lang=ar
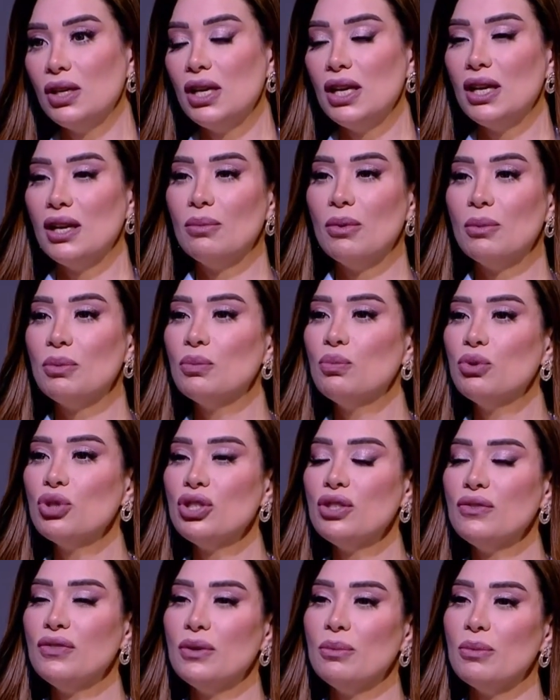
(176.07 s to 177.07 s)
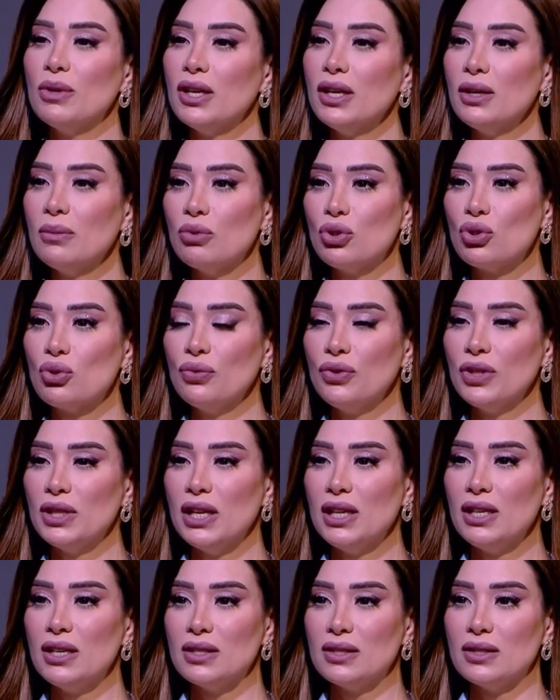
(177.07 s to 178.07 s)
لما بتبصي في المرايه بتشوفي
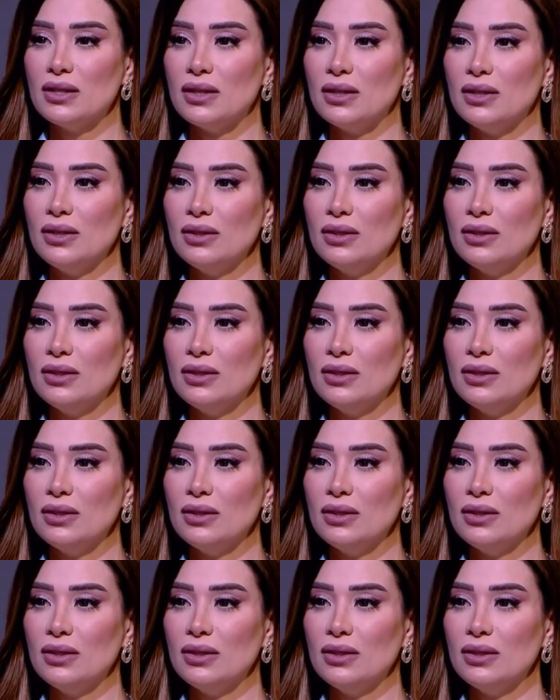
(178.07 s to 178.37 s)
داليا ازاي